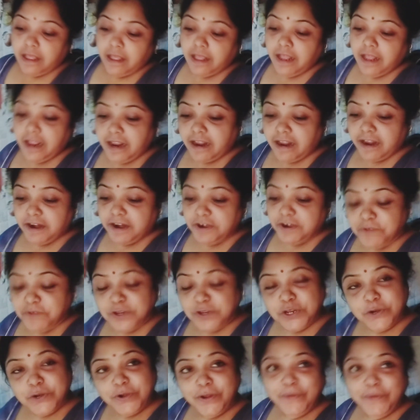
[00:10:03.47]
আর
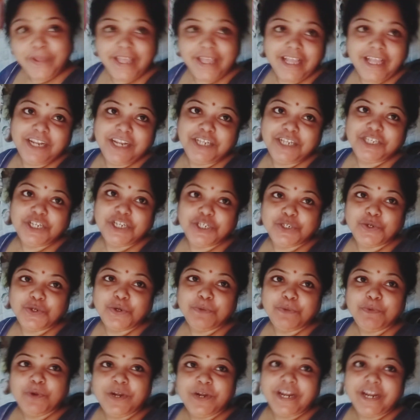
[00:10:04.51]
ভিডিওটা ওইখানেই শেষ
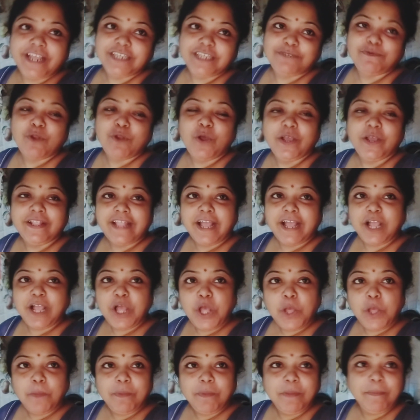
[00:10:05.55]
করবো নেক্সট ব্লগে দেখা
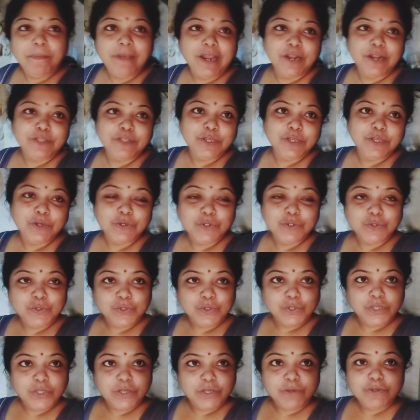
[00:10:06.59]
হবে ভালো থেকো সুস্থ
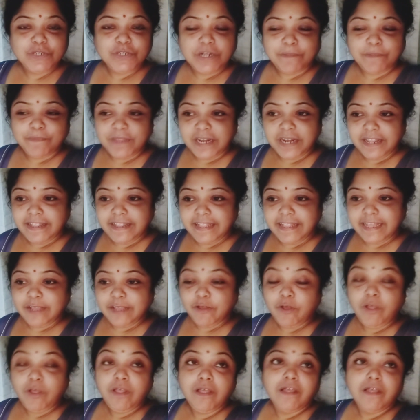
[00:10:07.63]
থেকো সাবধানে
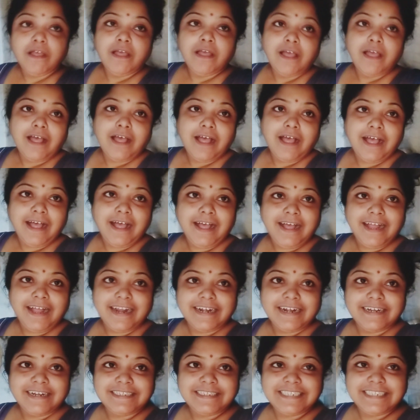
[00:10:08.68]
থেকো
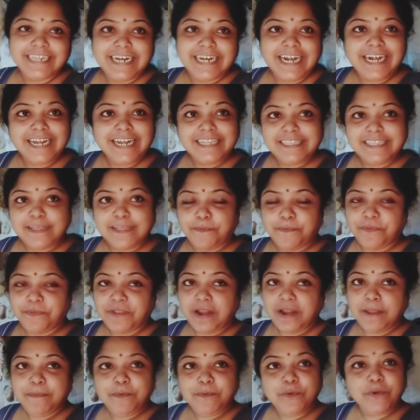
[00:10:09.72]
আর চ্যানেলটা
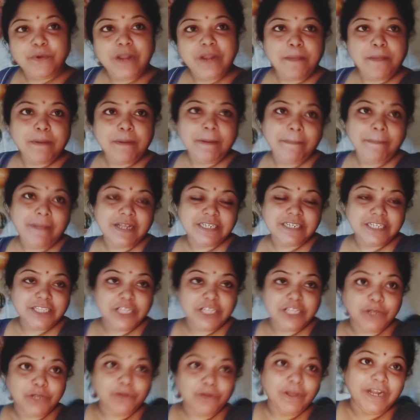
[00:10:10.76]
সাবস্ক্রাইব করে আমার পাশে
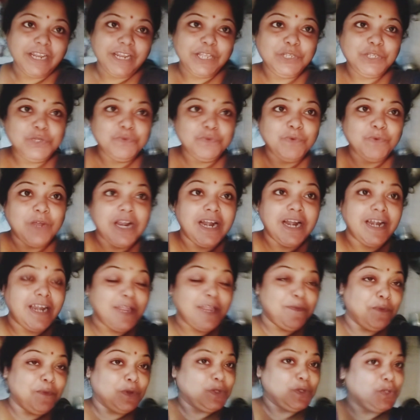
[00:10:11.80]
থেকো আর কিছু বলার
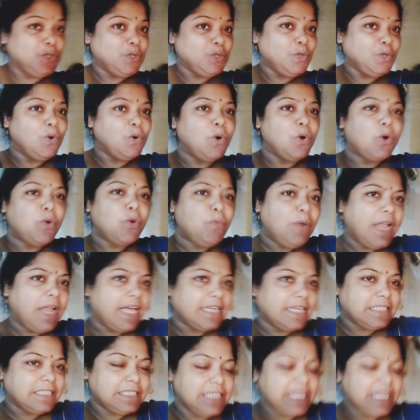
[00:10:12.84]
নেই প্রচণ্ড গরম
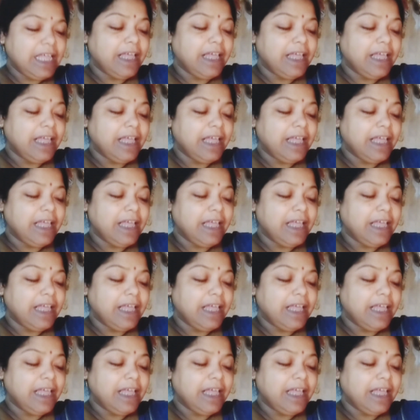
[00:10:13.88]
লাগছে